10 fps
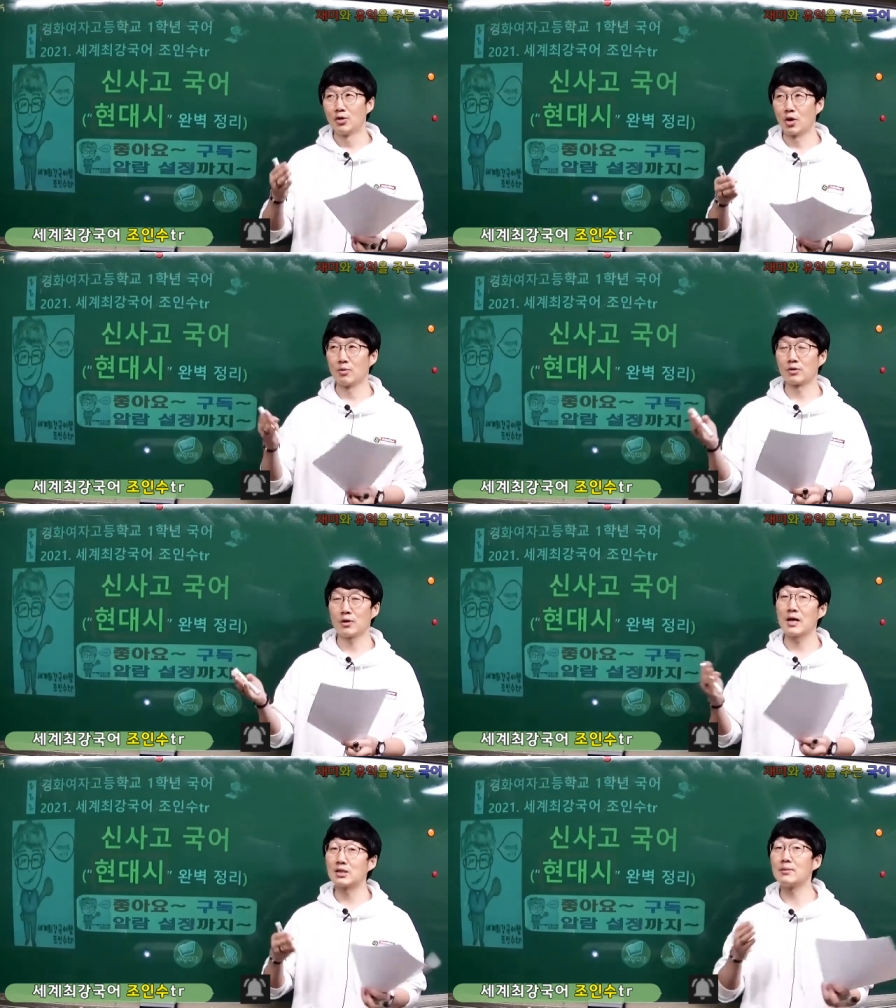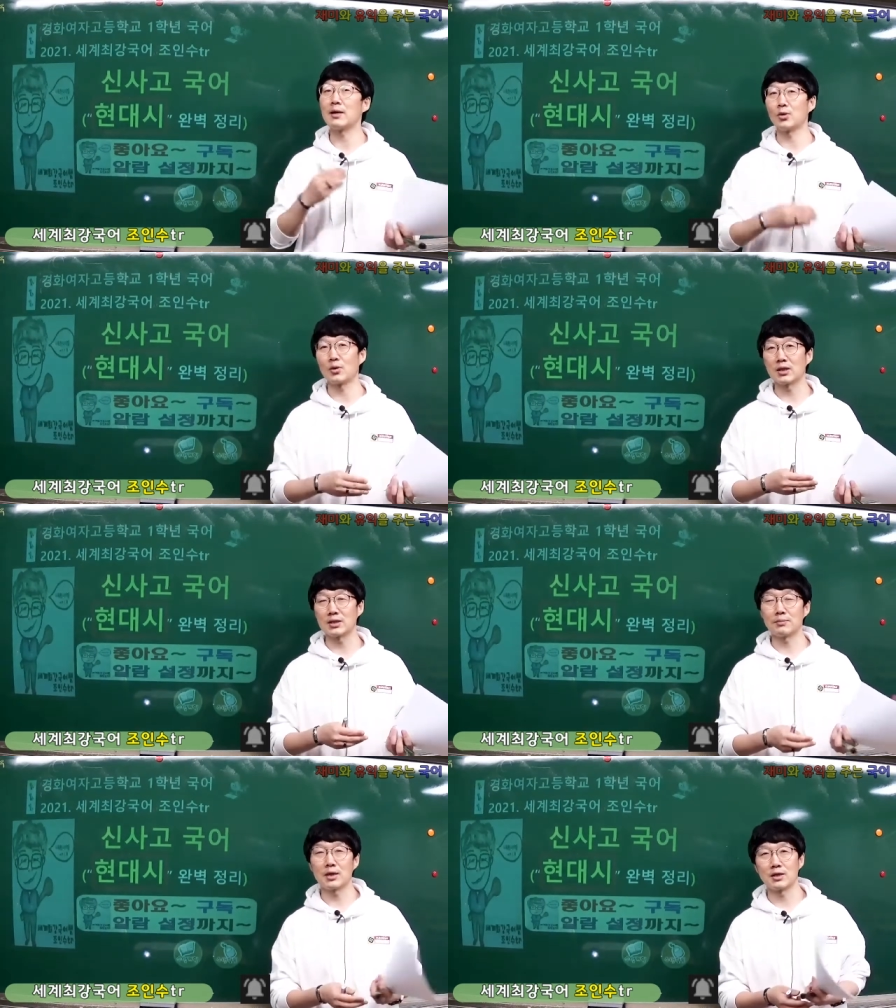더불어서 학습 활동까지
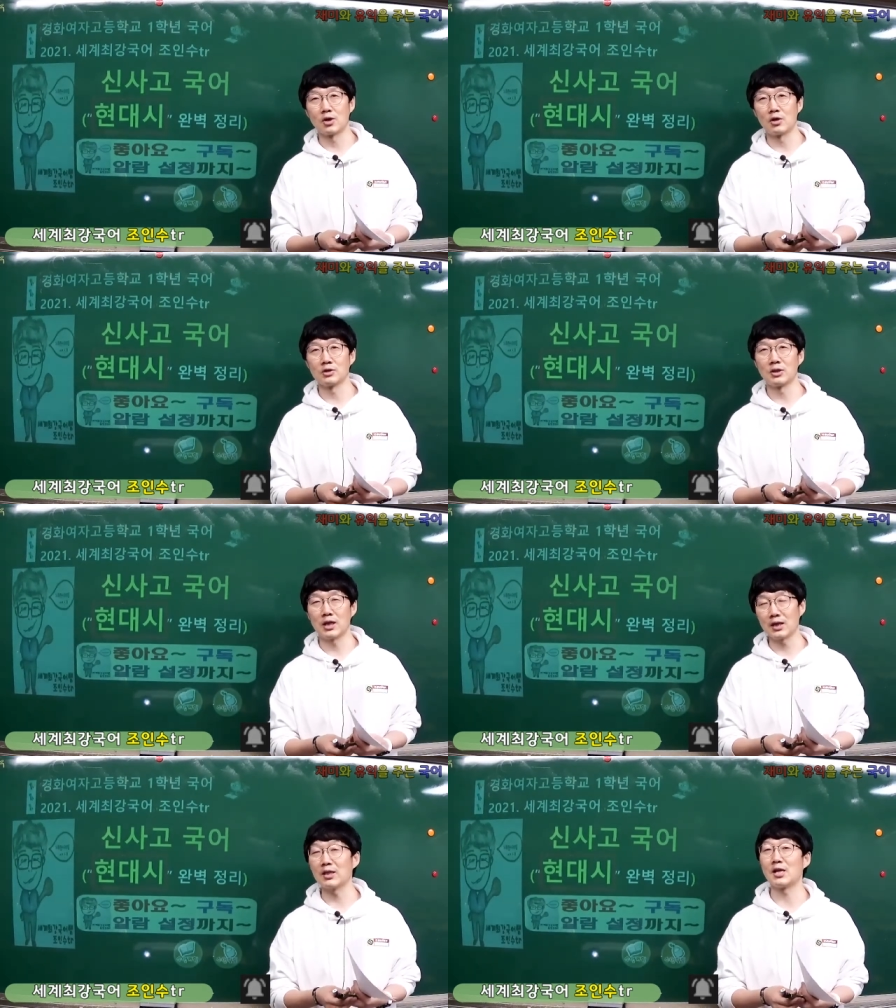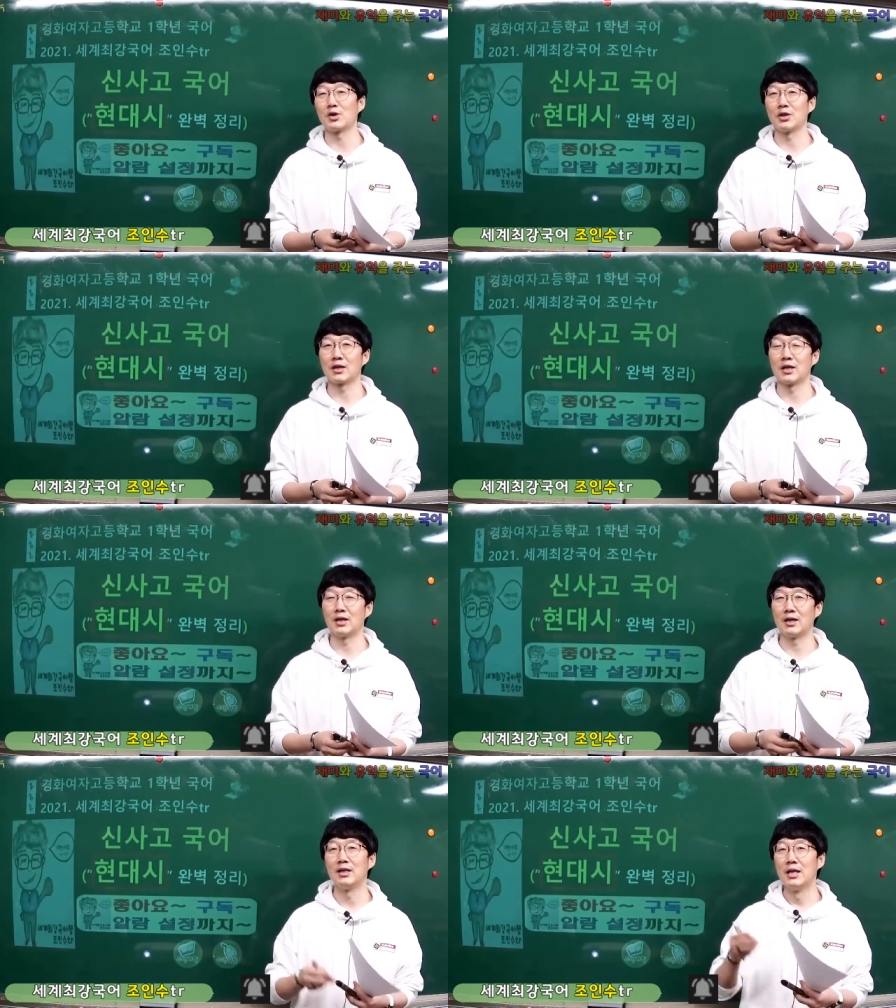함께 정리해 드릴 거니까